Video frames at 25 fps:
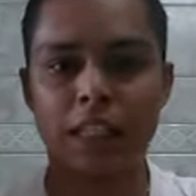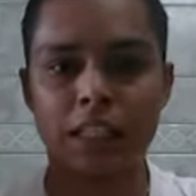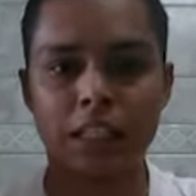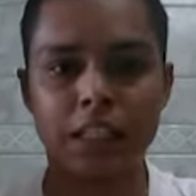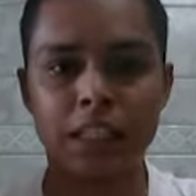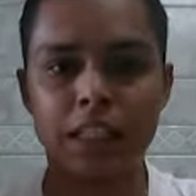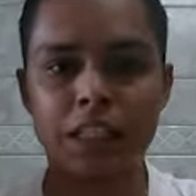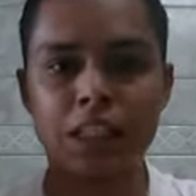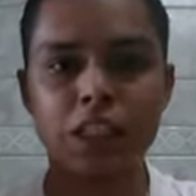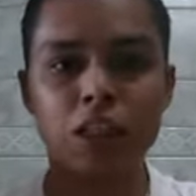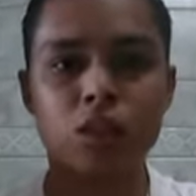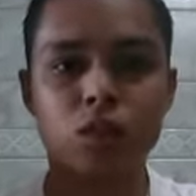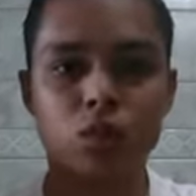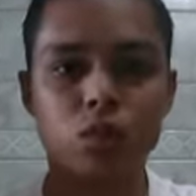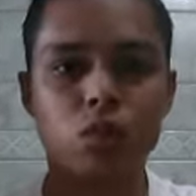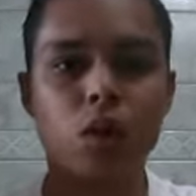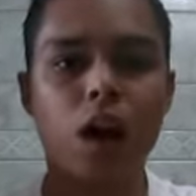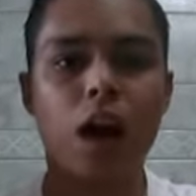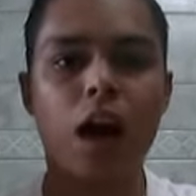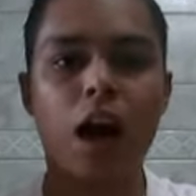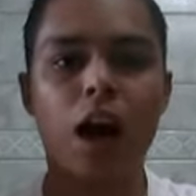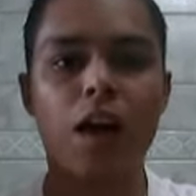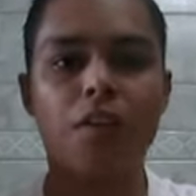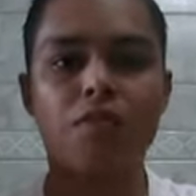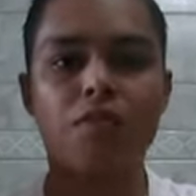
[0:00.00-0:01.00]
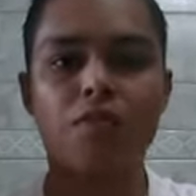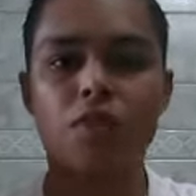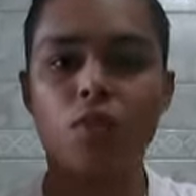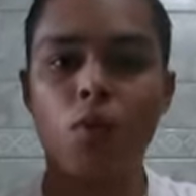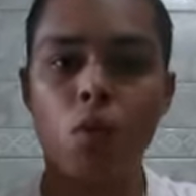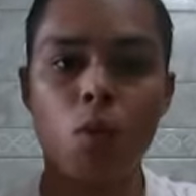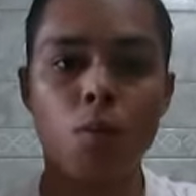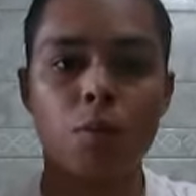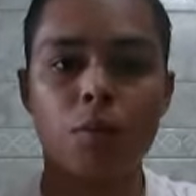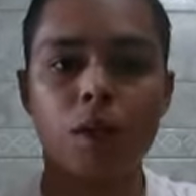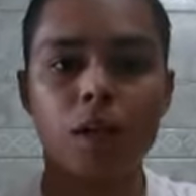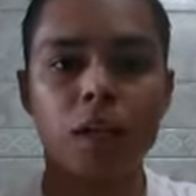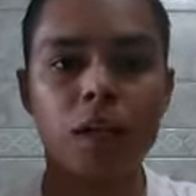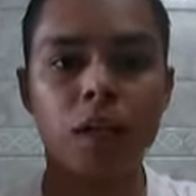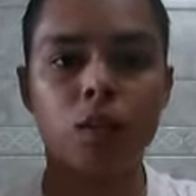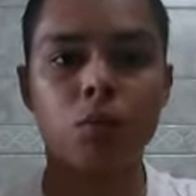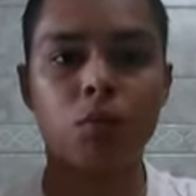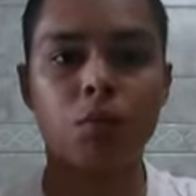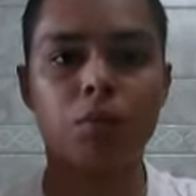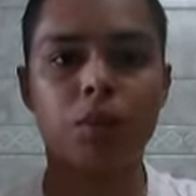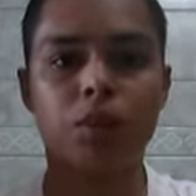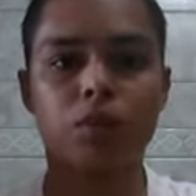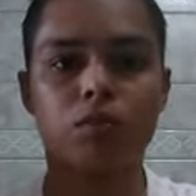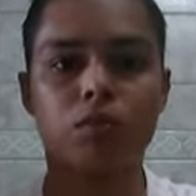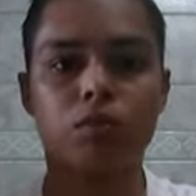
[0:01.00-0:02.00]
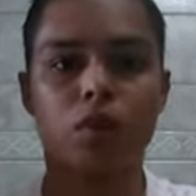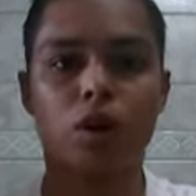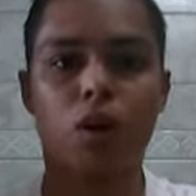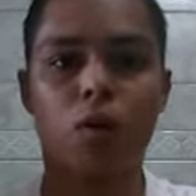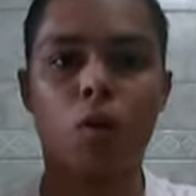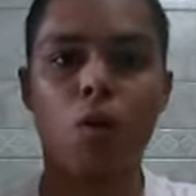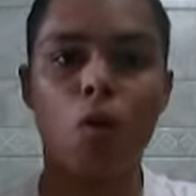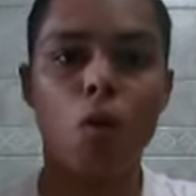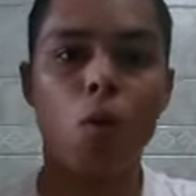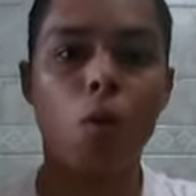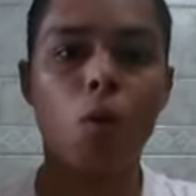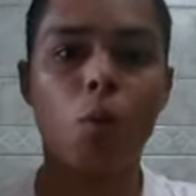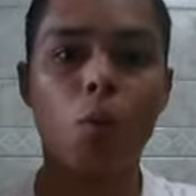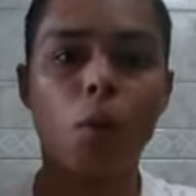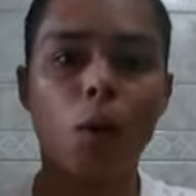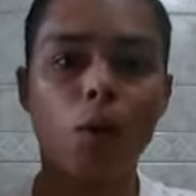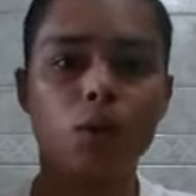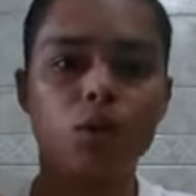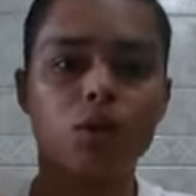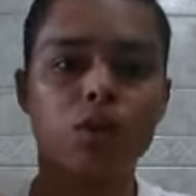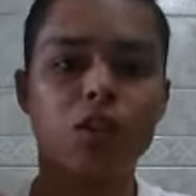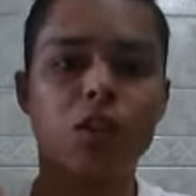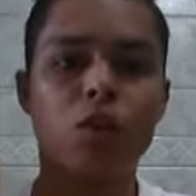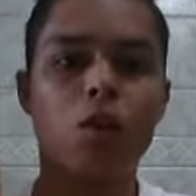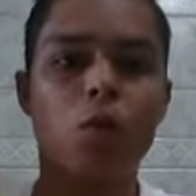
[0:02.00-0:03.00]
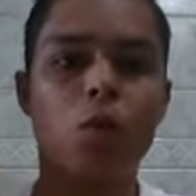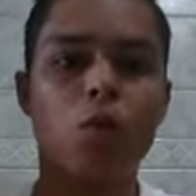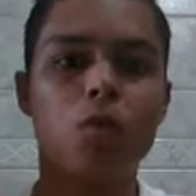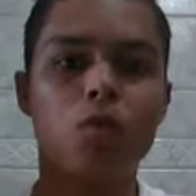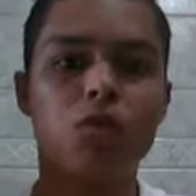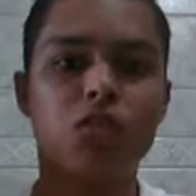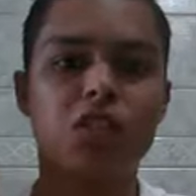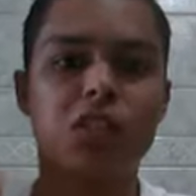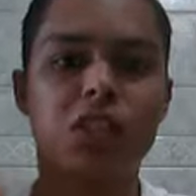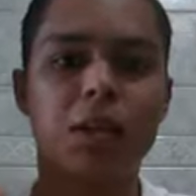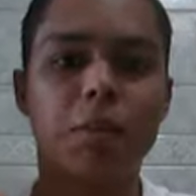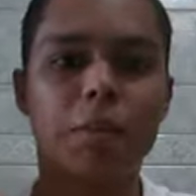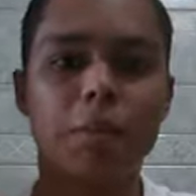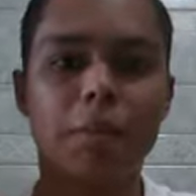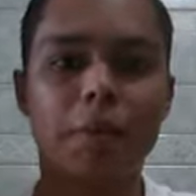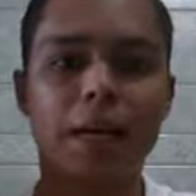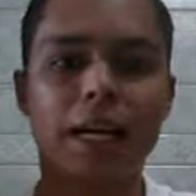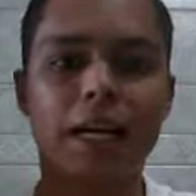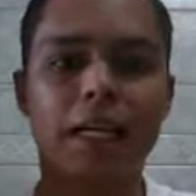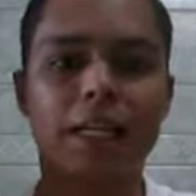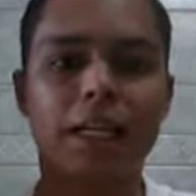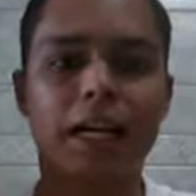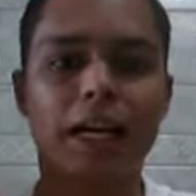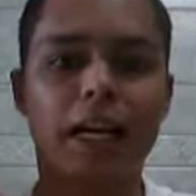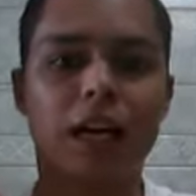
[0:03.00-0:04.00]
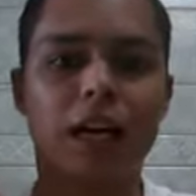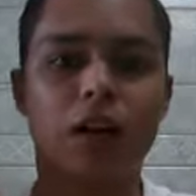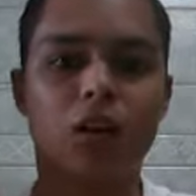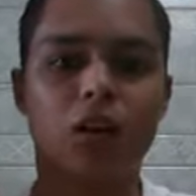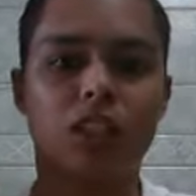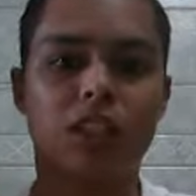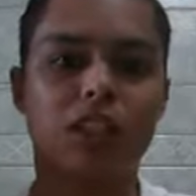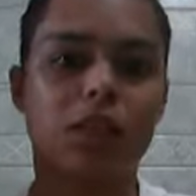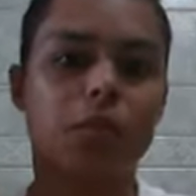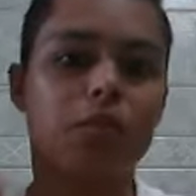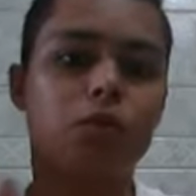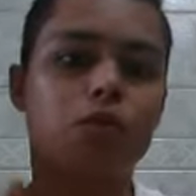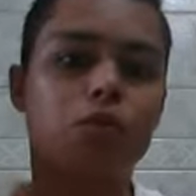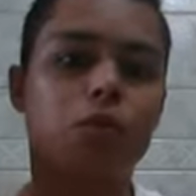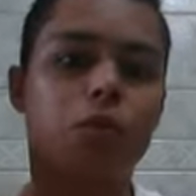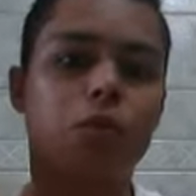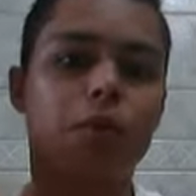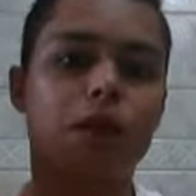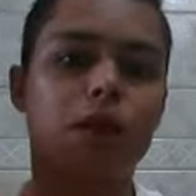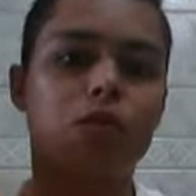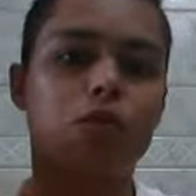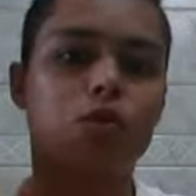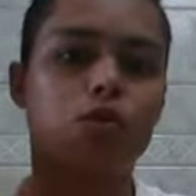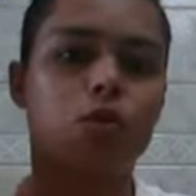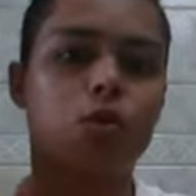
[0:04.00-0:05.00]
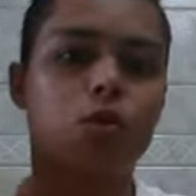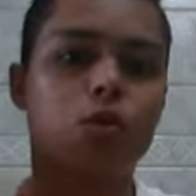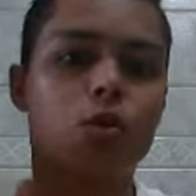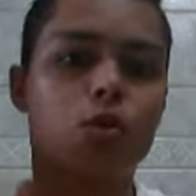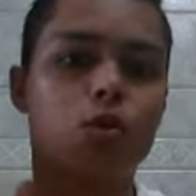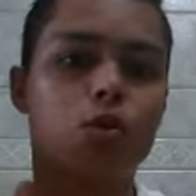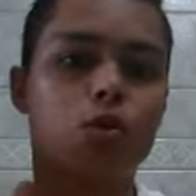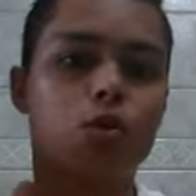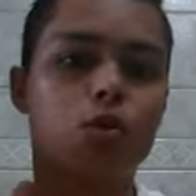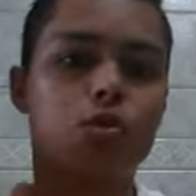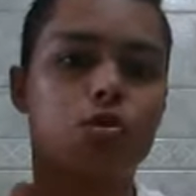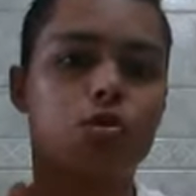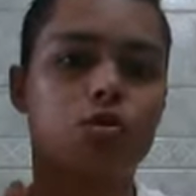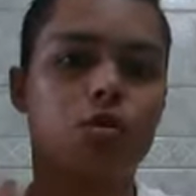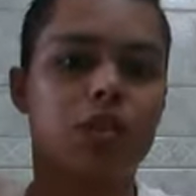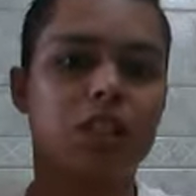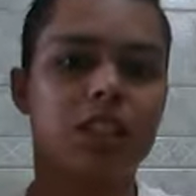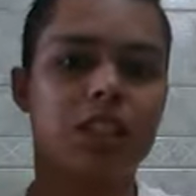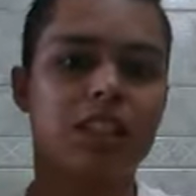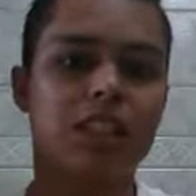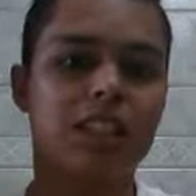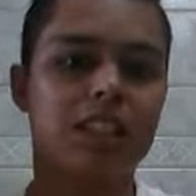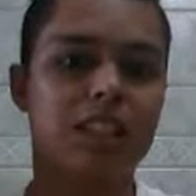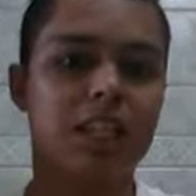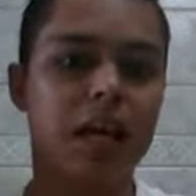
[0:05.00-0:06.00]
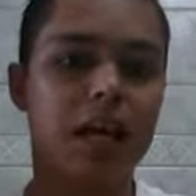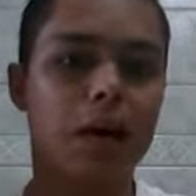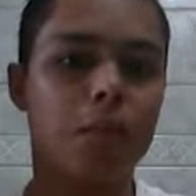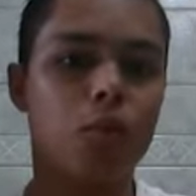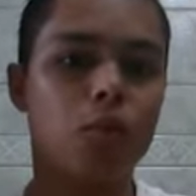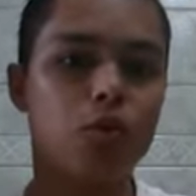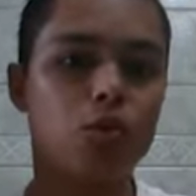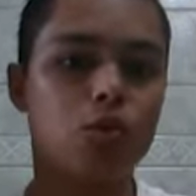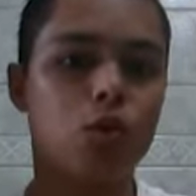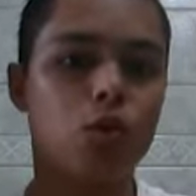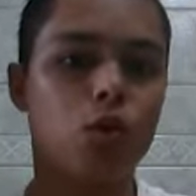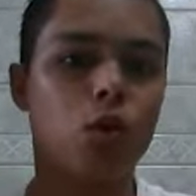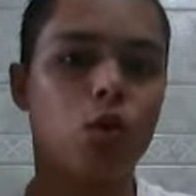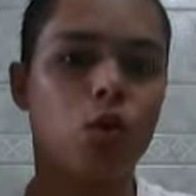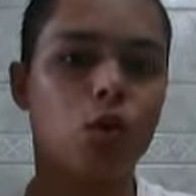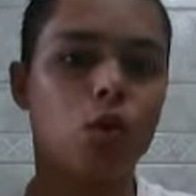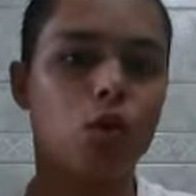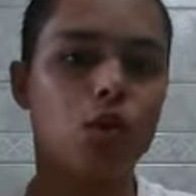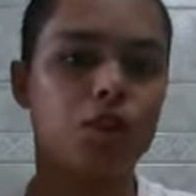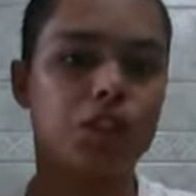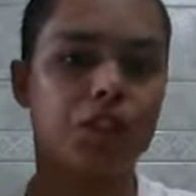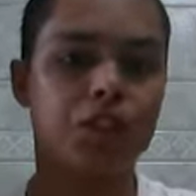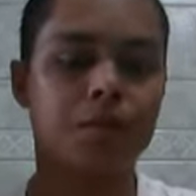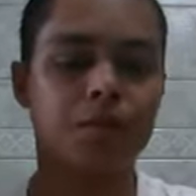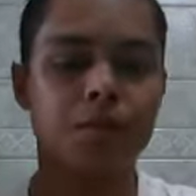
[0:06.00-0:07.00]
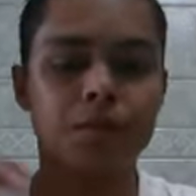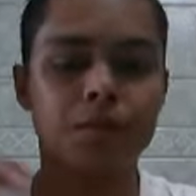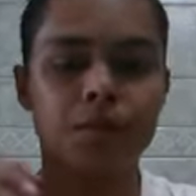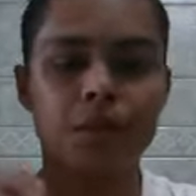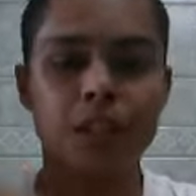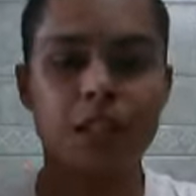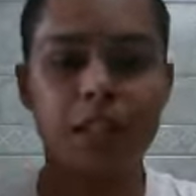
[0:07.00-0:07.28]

deixa a sua ave com medo, pessoal. O modo de como você pega na gaiola, se é muito perto do rosto, se é muito longe.